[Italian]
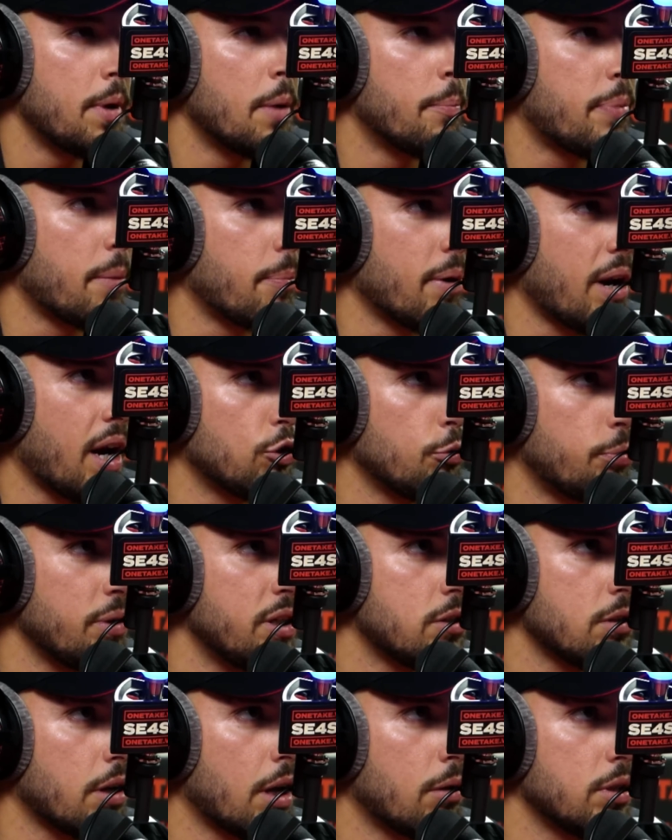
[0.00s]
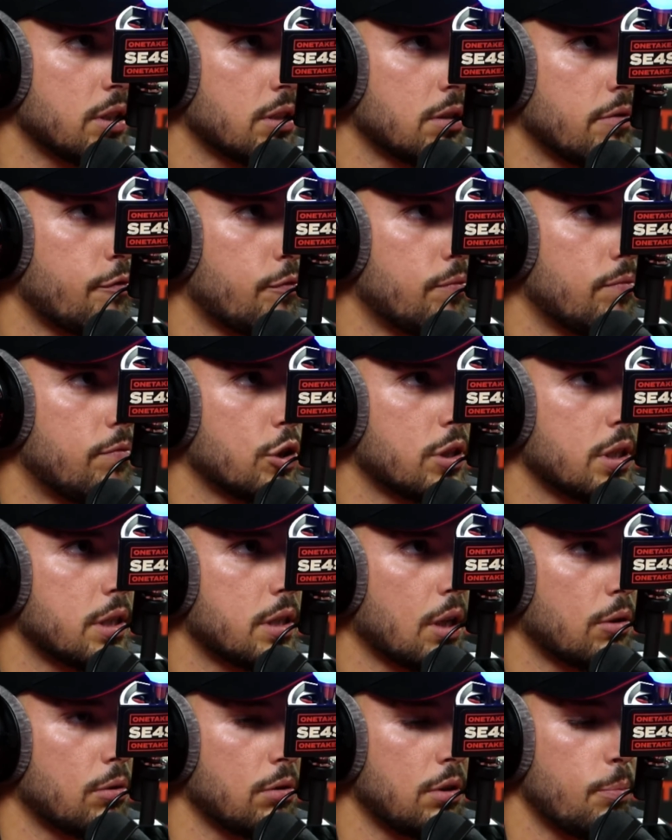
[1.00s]
Abbiamo preparato, penso che questo fosse
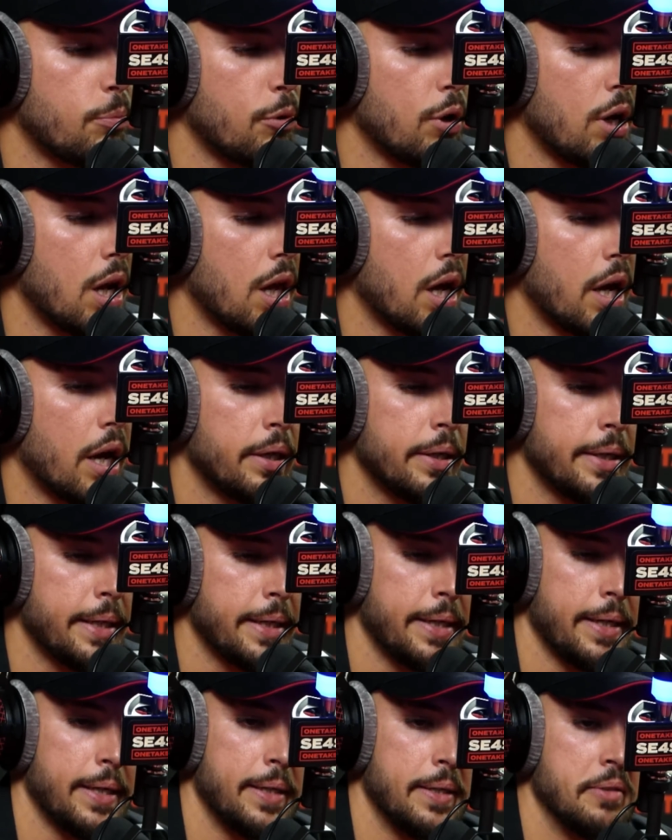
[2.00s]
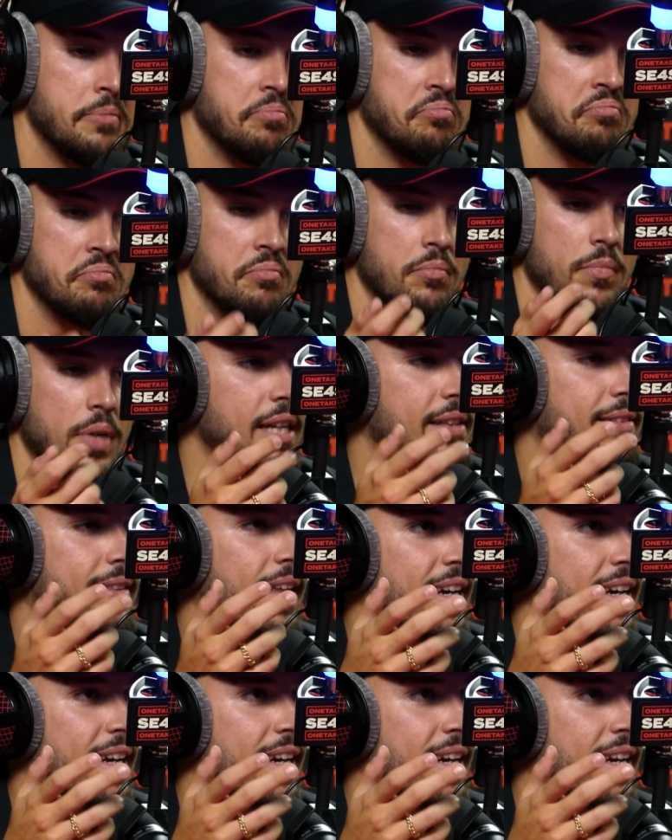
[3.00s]
stato tipo il, il